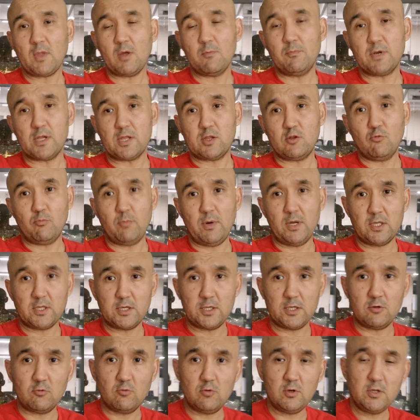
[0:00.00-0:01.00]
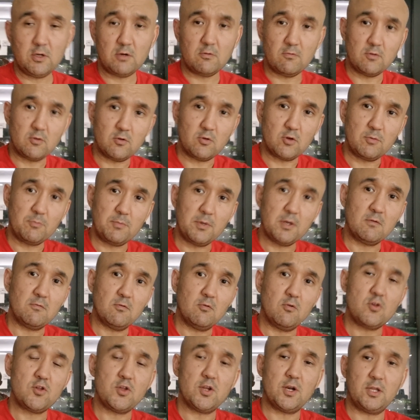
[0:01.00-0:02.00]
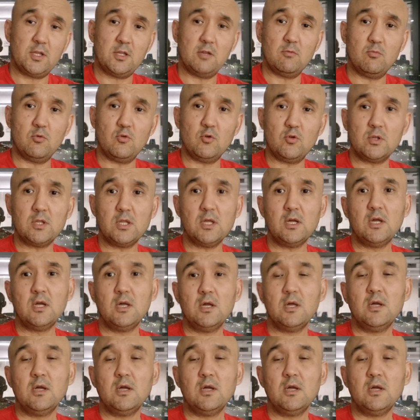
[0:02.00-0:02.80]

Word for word: приступать к регулированию, и в первую очередь это будет